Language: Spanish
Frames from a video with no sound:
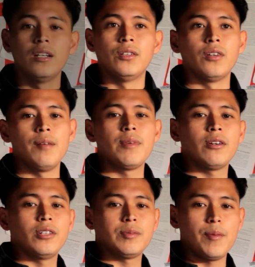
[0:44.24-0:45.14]
Hola
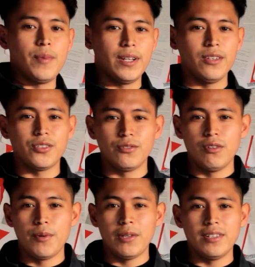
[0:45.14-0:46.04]
amigos, bienvenidos a un nuevo
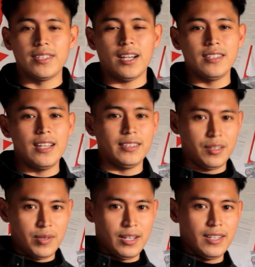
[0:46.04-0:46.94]
video en este canal
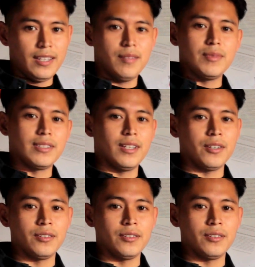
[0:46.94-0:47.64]
Trivialidad del Misterio.